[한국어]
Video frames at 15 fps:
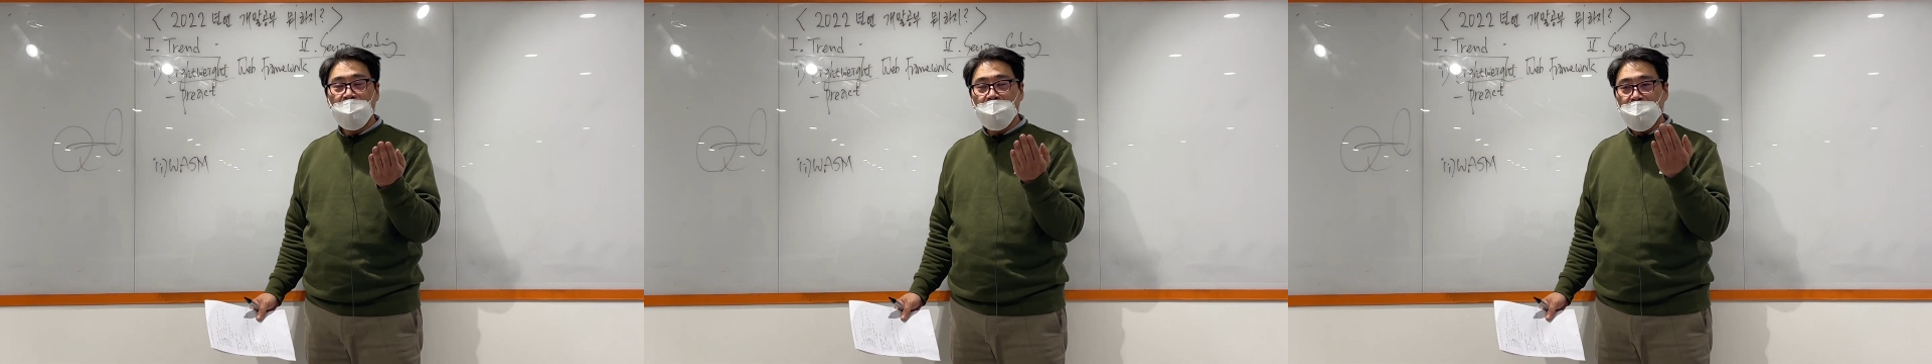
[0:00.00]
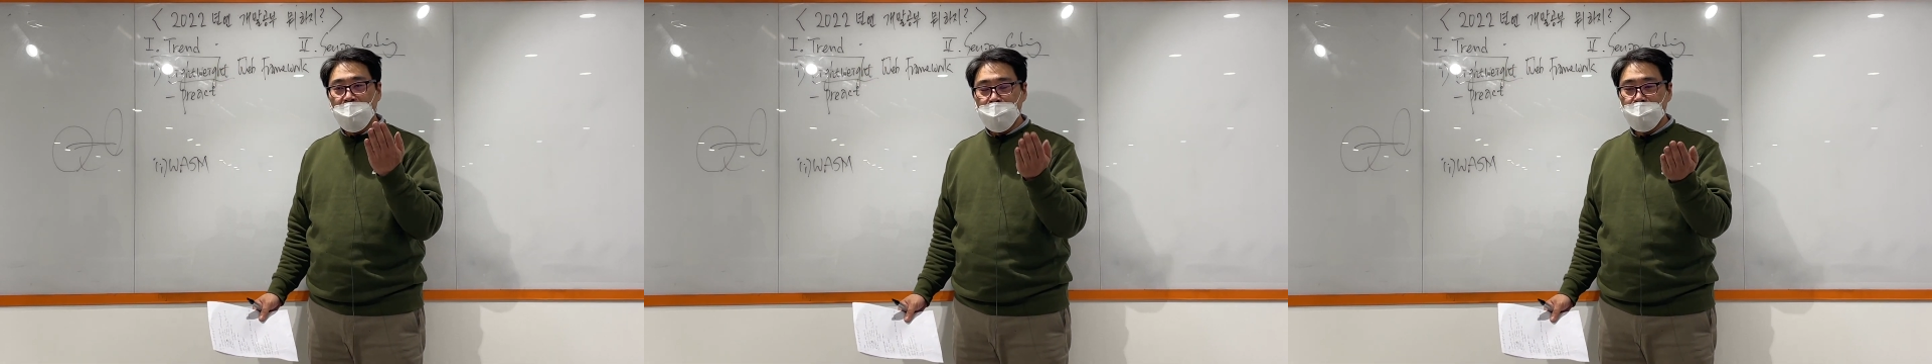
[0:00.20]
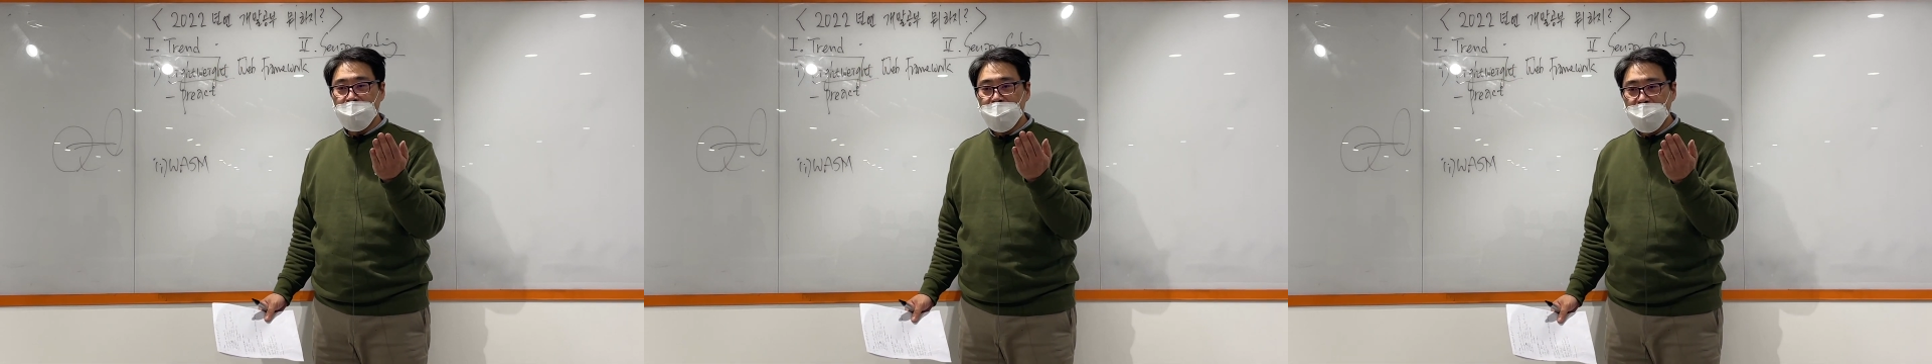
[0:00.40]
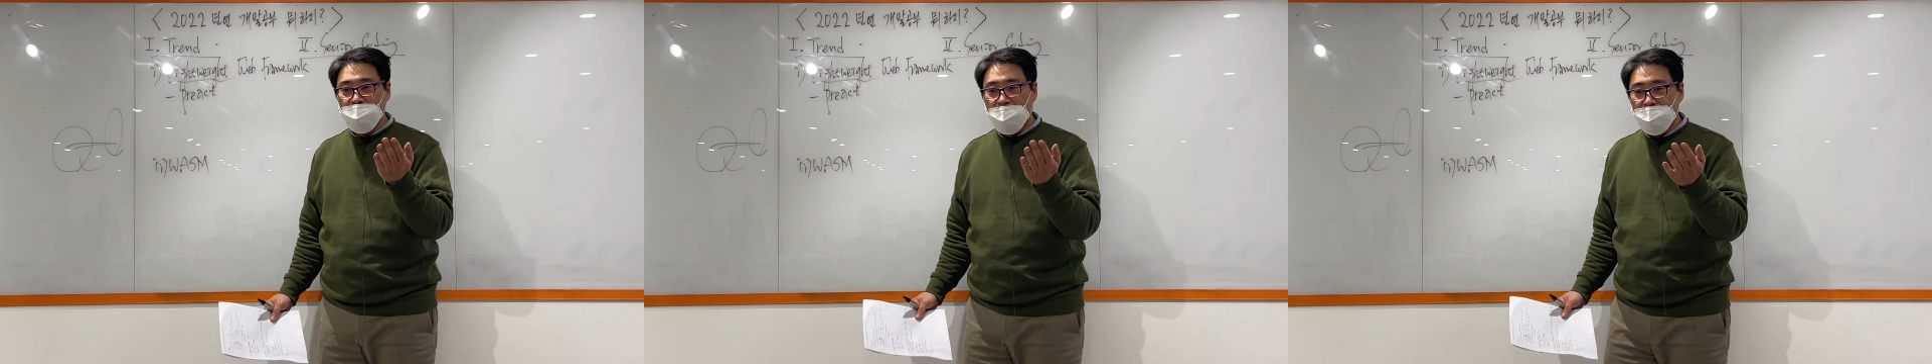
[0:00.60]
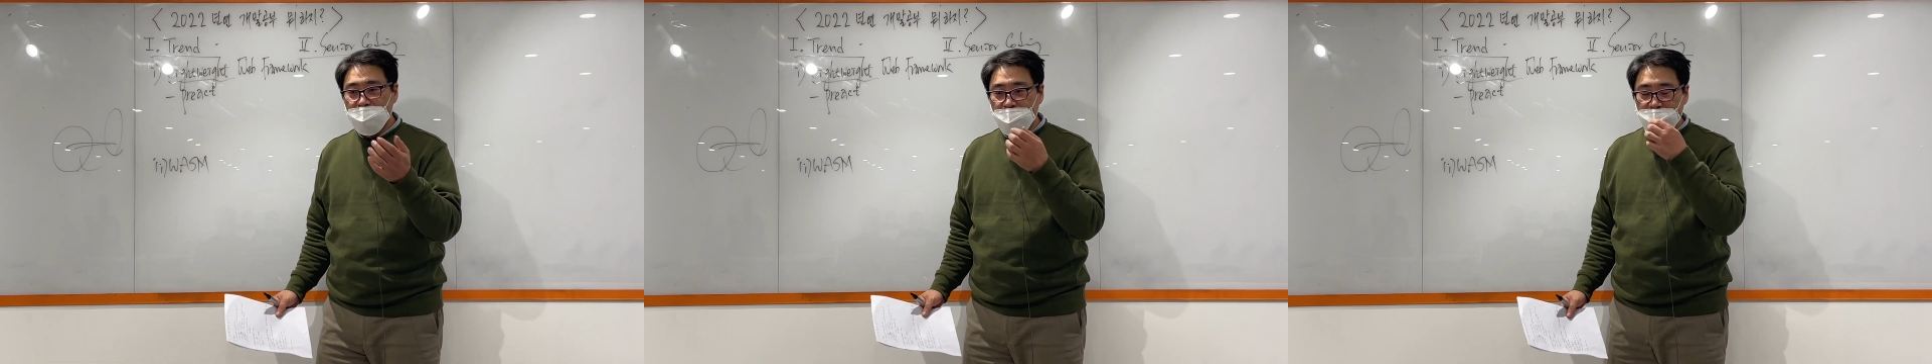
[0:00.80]
하이브리드가
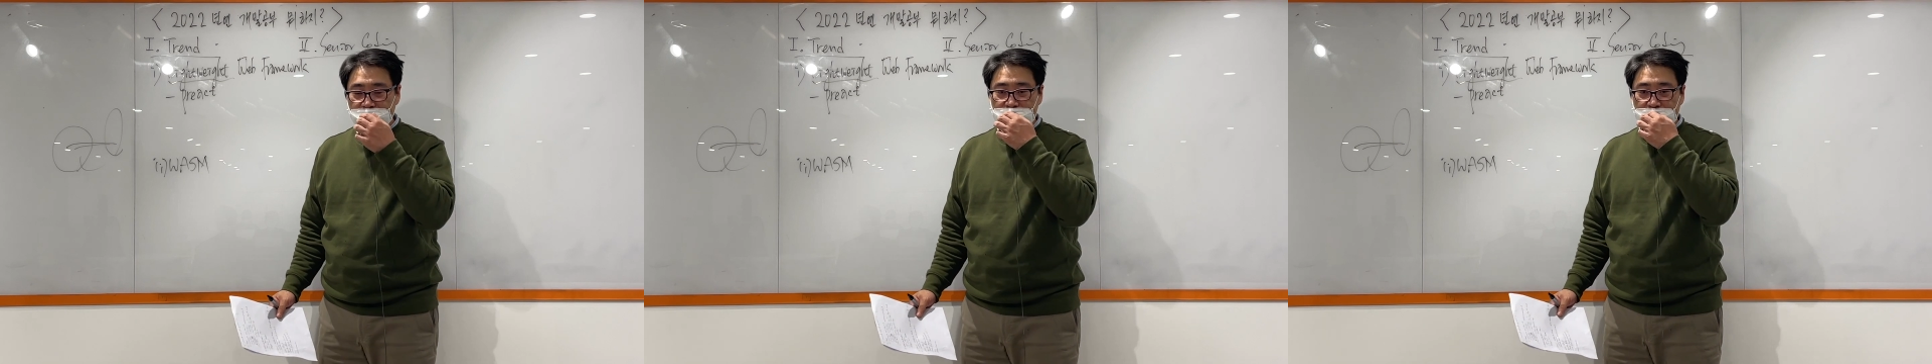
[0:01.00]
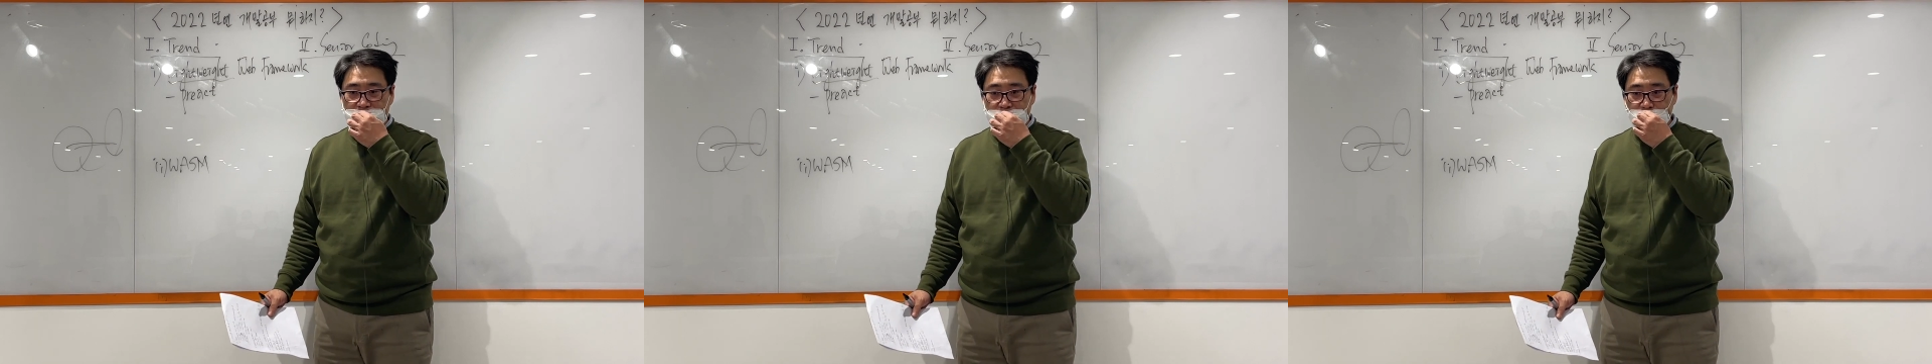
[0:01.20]
안 되는